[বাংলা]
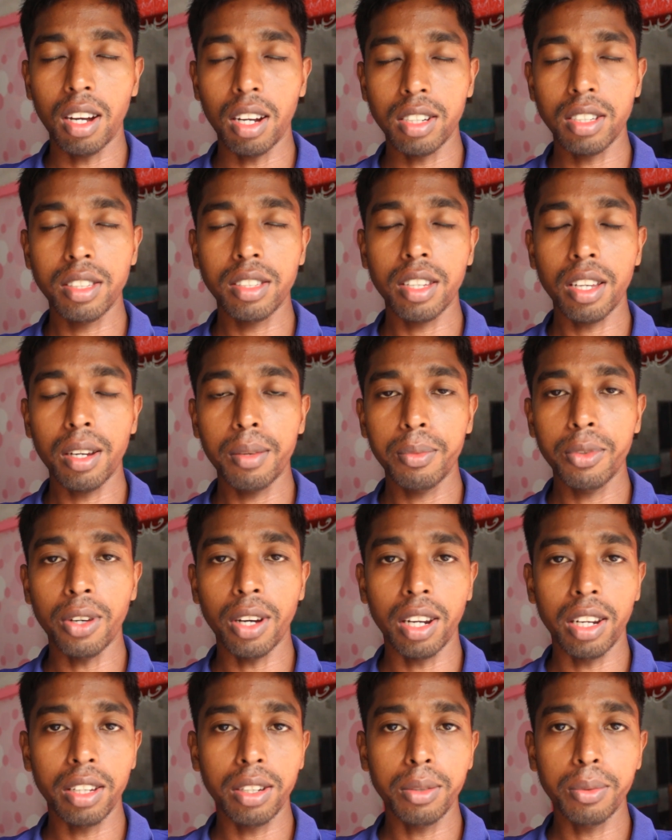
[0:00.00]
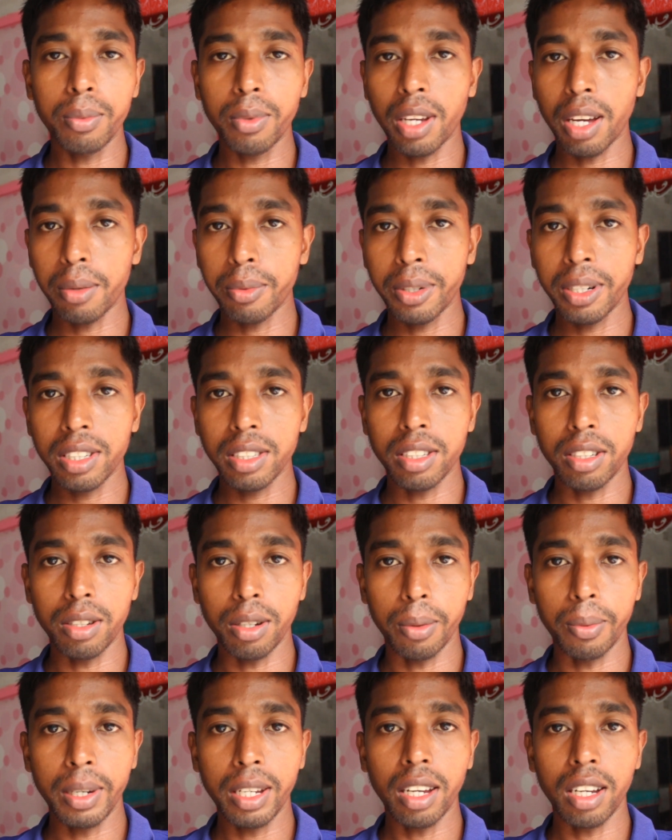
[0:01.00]
আসসালামু আলাইকুম কেমন আছেন
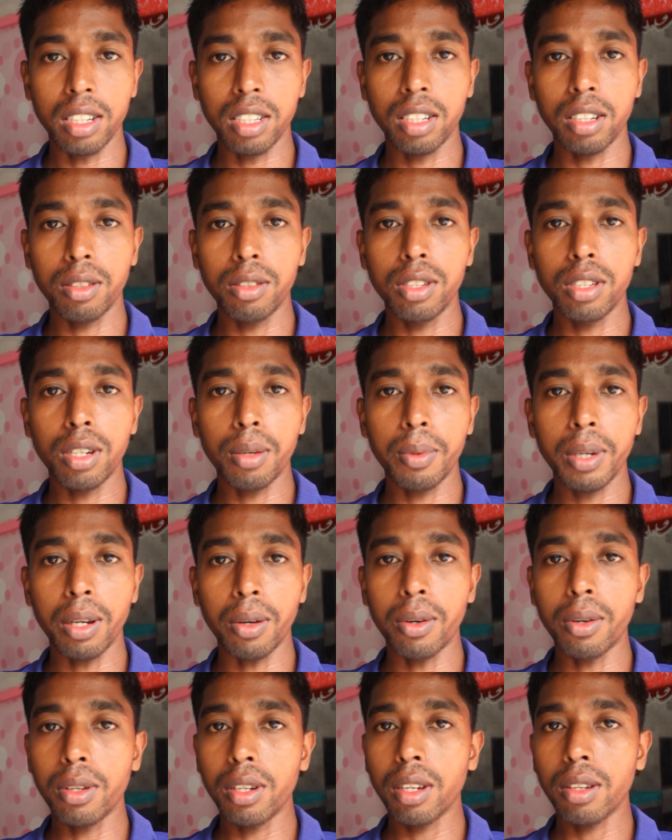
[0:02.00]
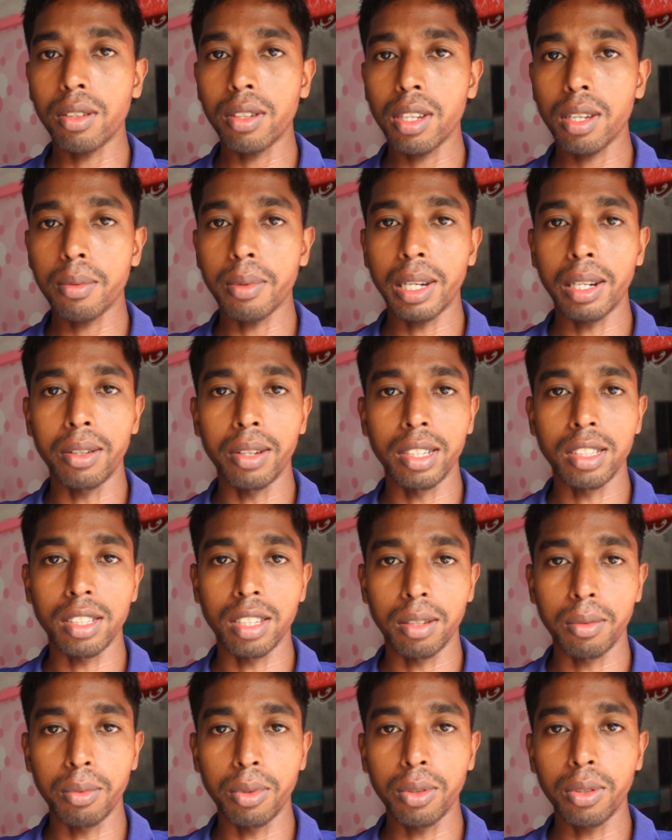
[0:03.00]
সবাই আশা করি সবাই অনেক অনেক ভালো
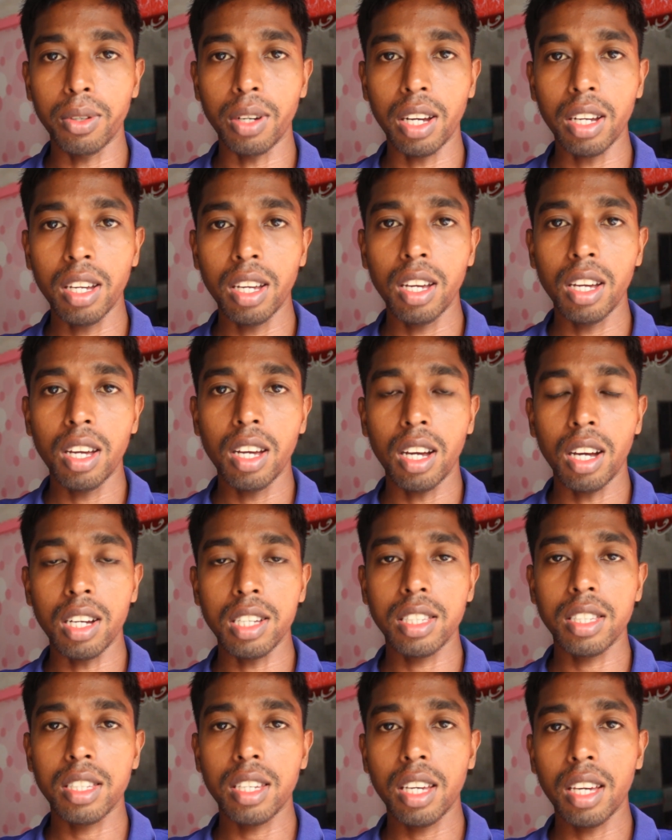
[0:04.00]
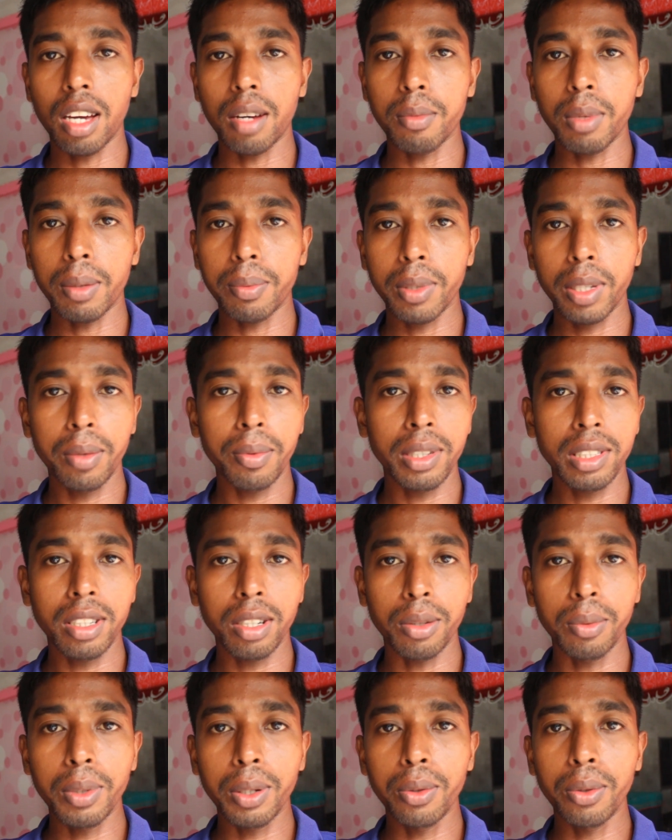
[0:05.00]
আছেন বন্ধুরা আজকে আমি আপনাদের
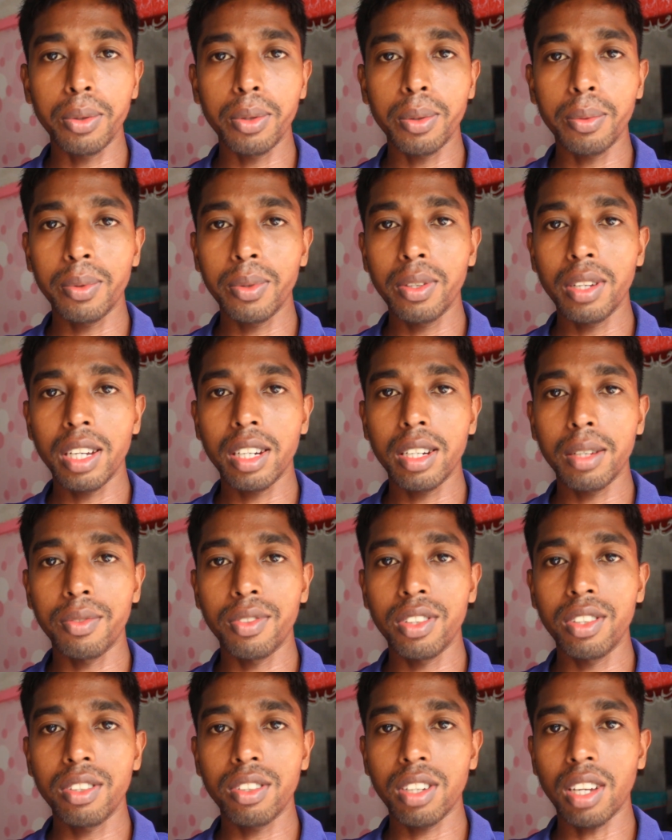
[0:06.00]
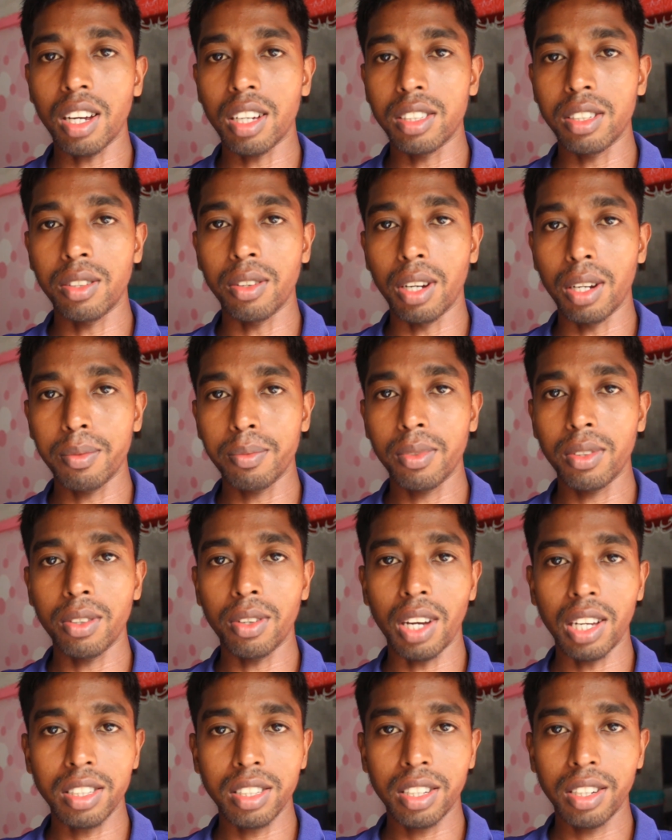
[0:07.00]
মাঝে খুবই গুরুত্বপূর্ণ একটি ভিডিও নিয়ে হাজির হলাম
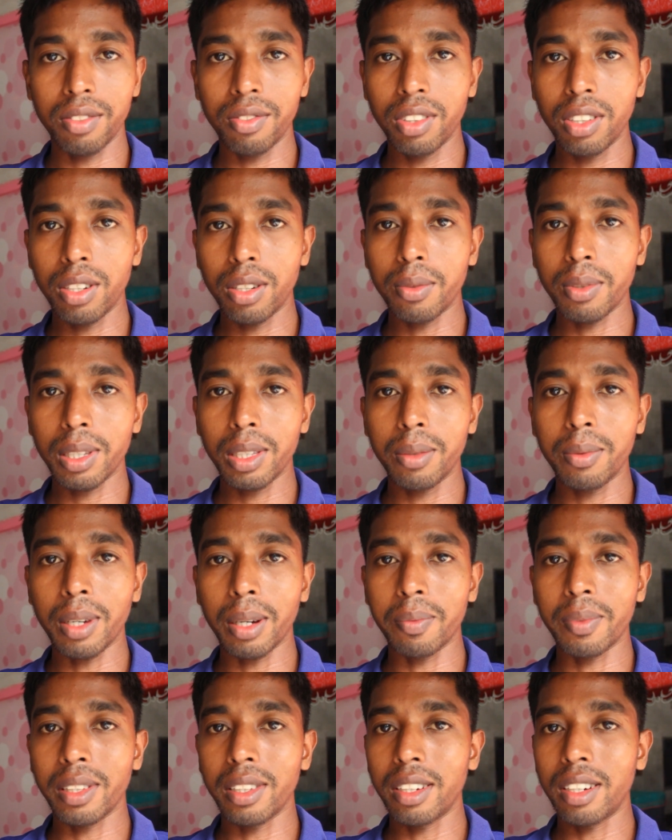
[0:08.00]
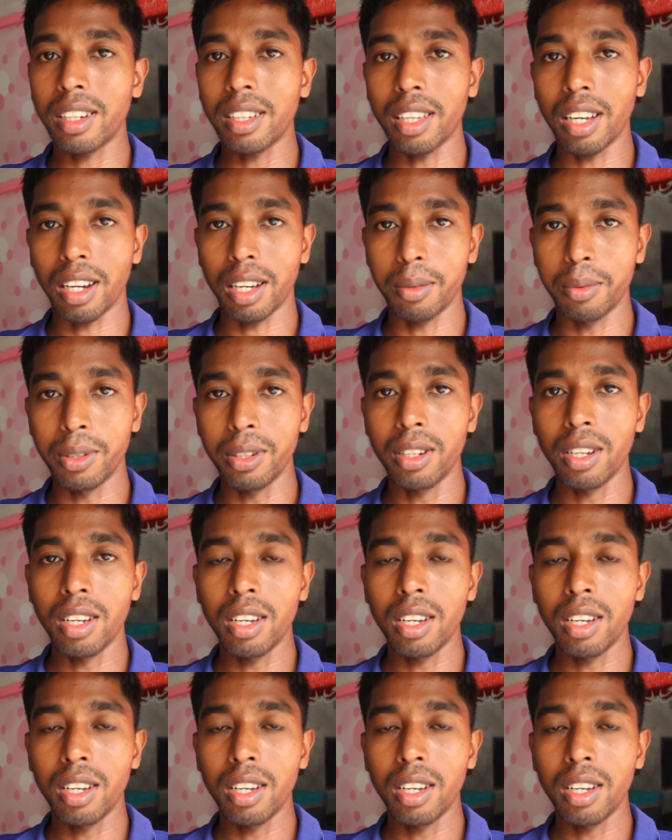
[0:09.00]
তো আজকের ভিডিওর মাধ্যমে আপনাদেরকে দেখাবো